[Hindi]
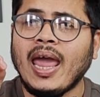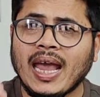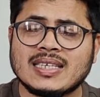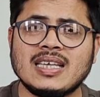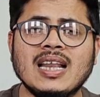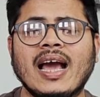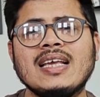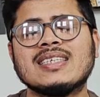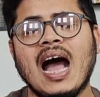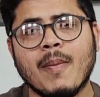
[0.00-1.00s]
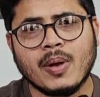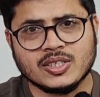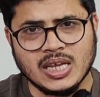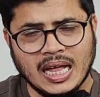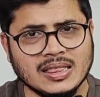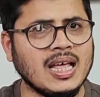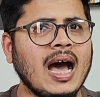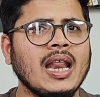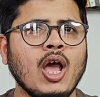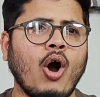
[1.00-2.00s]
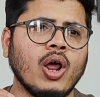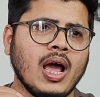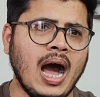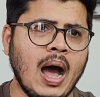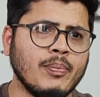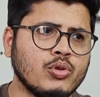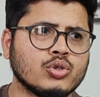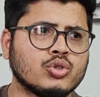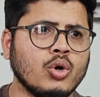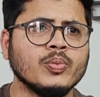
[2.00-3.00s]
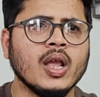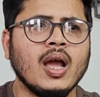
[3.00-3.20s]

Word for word: एक्सेल गाइस आपका शानदार है और आप दोस्तों